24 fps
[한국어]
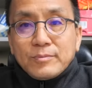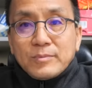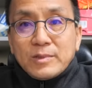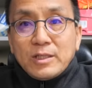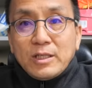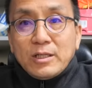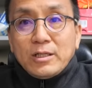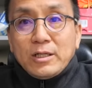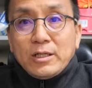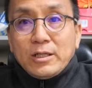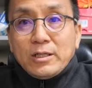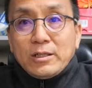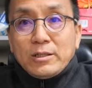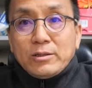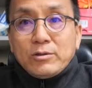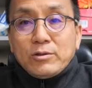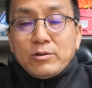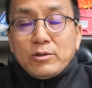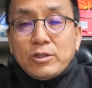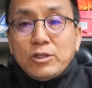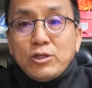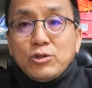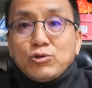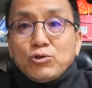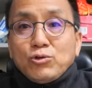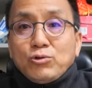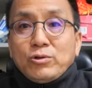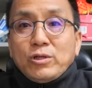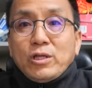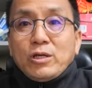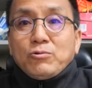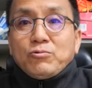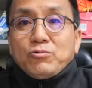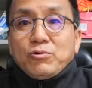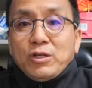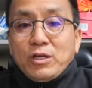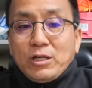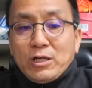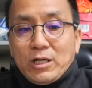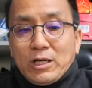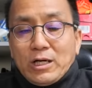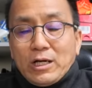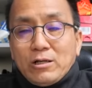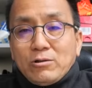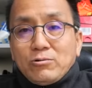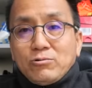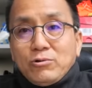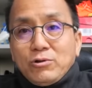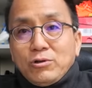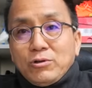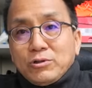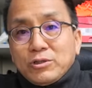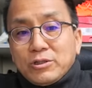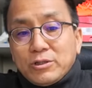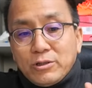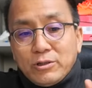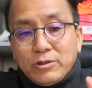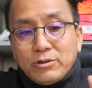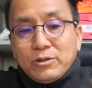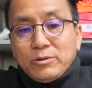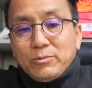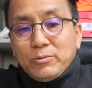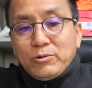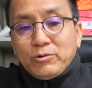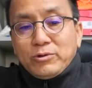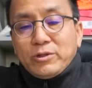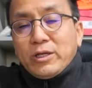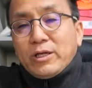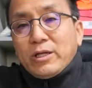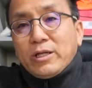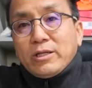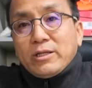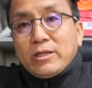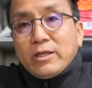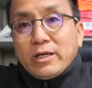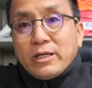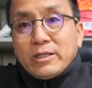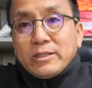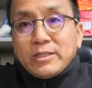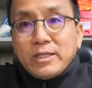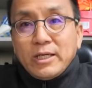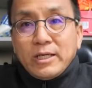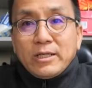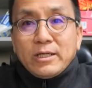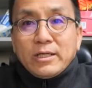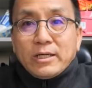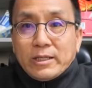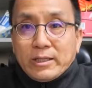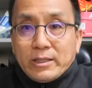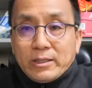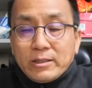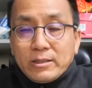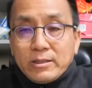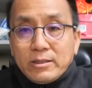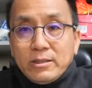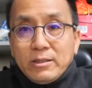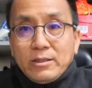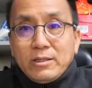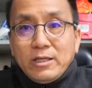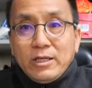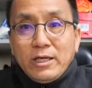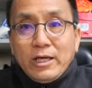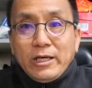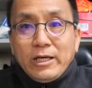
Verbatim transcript: 그러니까 기존에 우리가 알고 있는 스터드 모델에 대한 생각 특히